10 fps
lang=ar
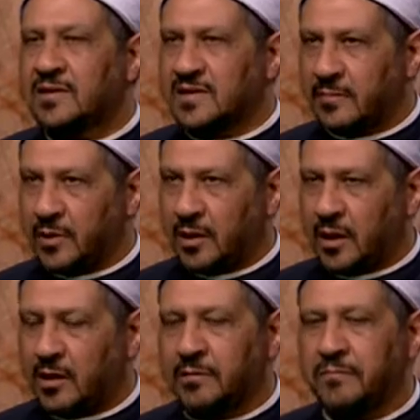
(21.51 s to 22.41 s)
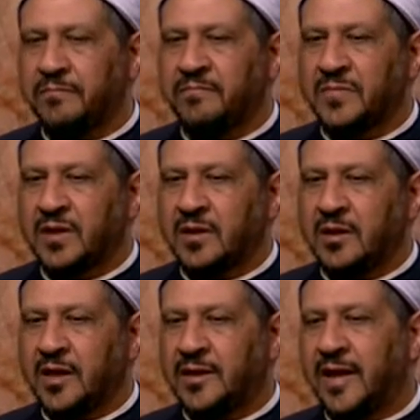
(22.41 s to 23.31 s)
السابقة
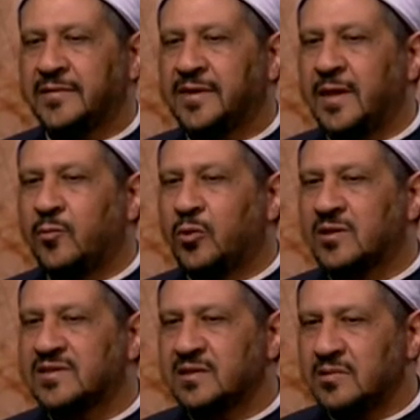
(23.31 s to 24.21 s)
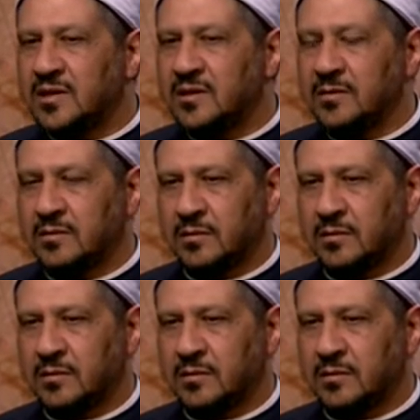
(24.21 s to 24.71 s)
احنا عندنا مقسمين